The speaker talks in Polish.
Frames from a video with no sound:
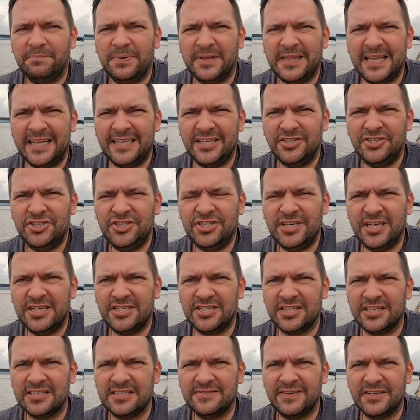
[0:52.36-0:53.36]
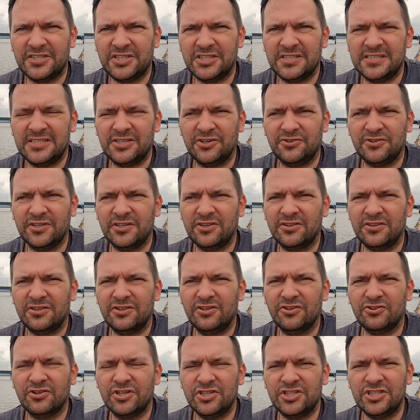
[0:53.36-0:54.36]
Pytanie dzisiejsze z Waszej strony
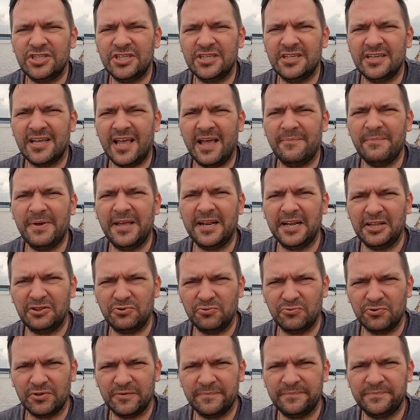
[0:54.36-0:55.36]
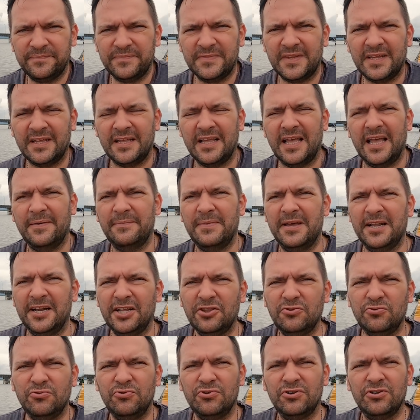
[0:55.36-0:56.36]
dotyczy emerytur.
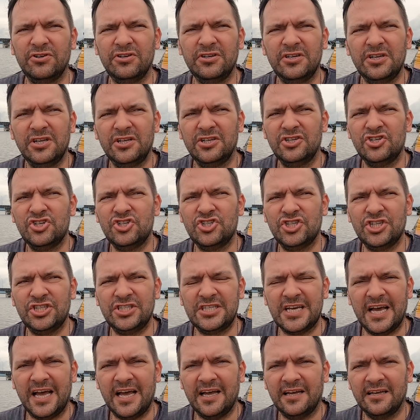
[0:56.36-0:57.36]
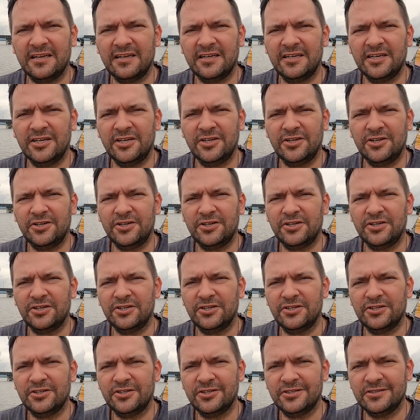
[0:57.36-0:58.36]
Emerytur życia
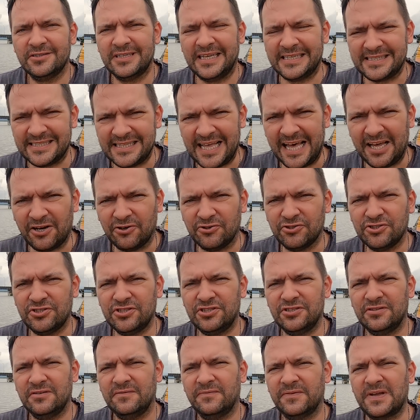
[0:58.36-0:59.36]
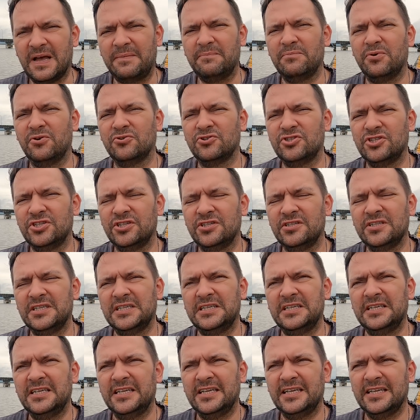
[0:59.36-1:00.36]
na starość w Kambodży.
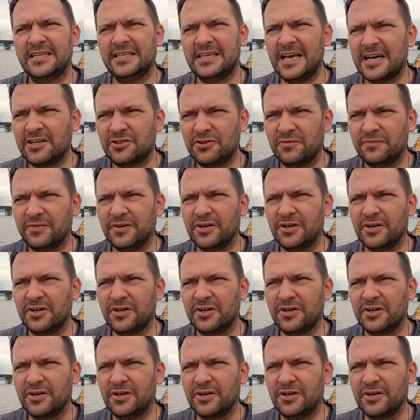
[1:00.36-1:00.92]
Jak to